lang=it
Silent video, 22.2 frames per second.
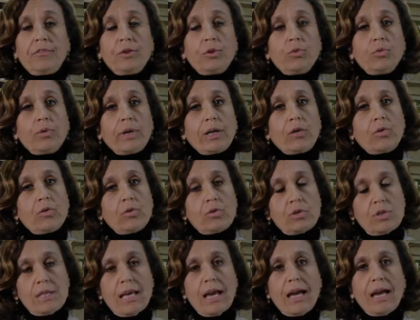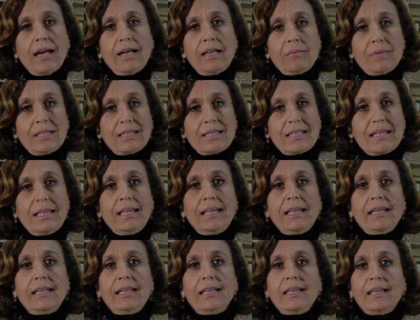figure colossali
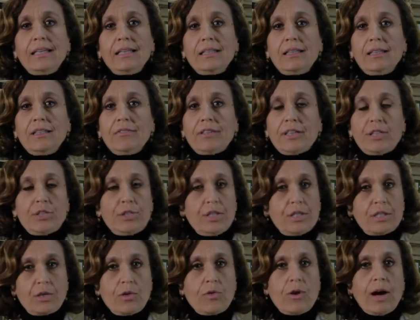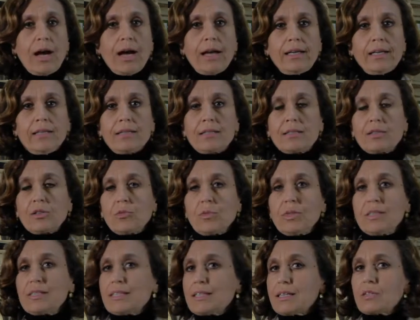maschili di Francesco Hayez
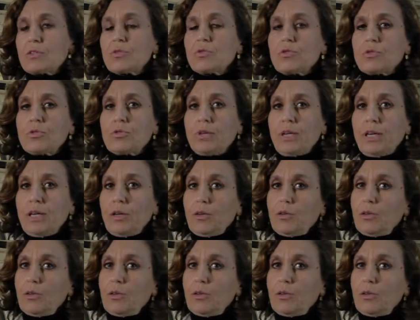come il Sansone